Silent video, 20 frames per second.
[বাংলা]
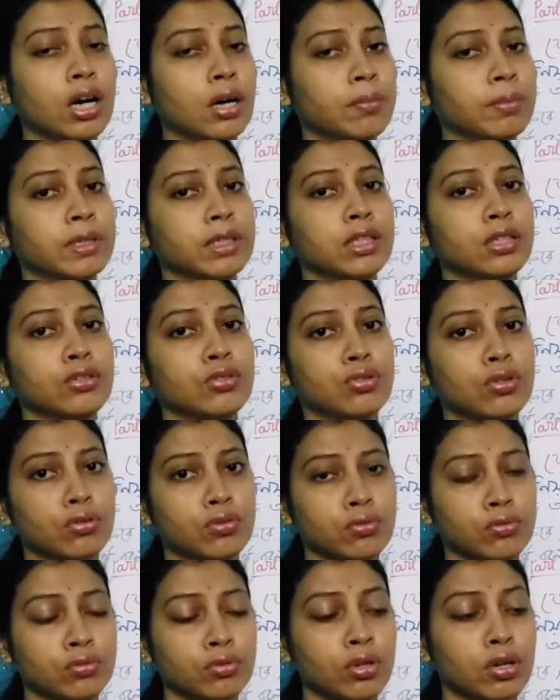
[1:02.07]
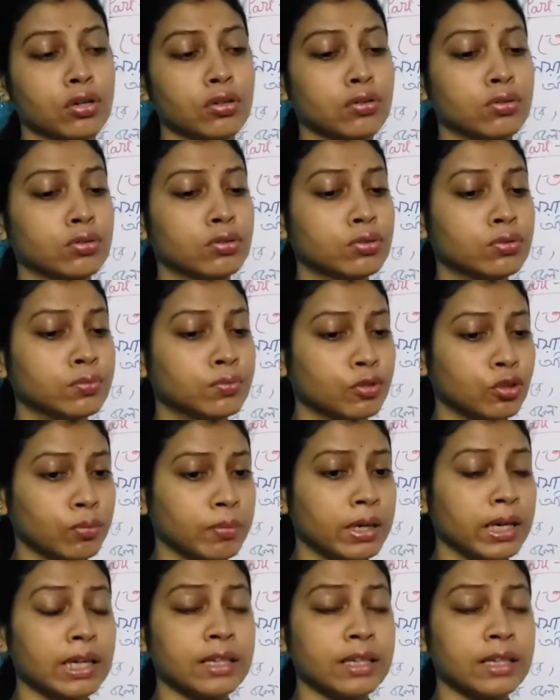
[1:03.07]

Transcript: আমাদের যখন ধরো তোমার